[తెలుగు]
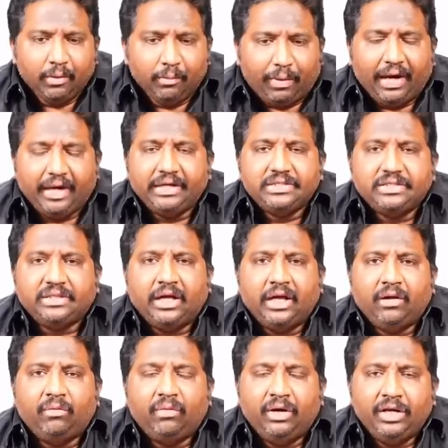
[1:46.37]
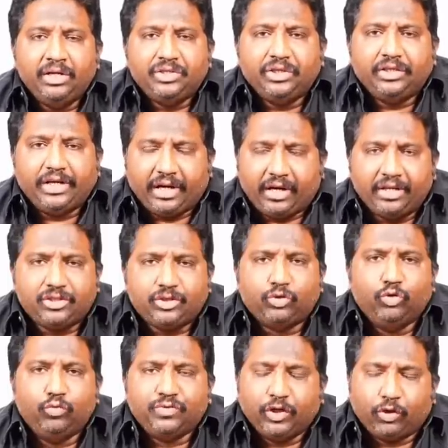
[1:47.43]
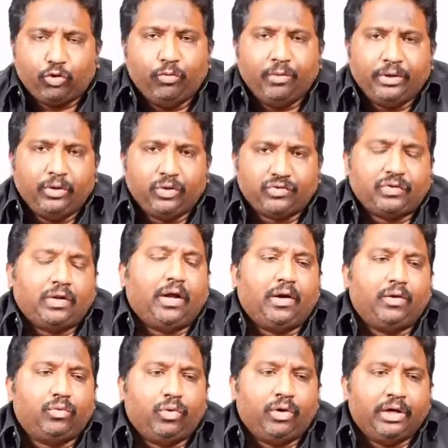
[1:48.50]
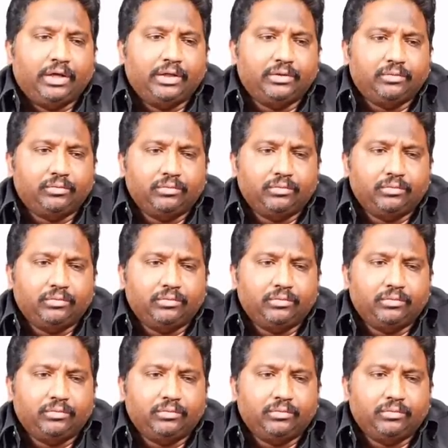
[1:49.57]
పాకిస్తాన్ నుంచి టెర్రరిస్ట్ గ్రూప్స్ ఎక్కువ మంది వస్తున్నారు అనుకోండి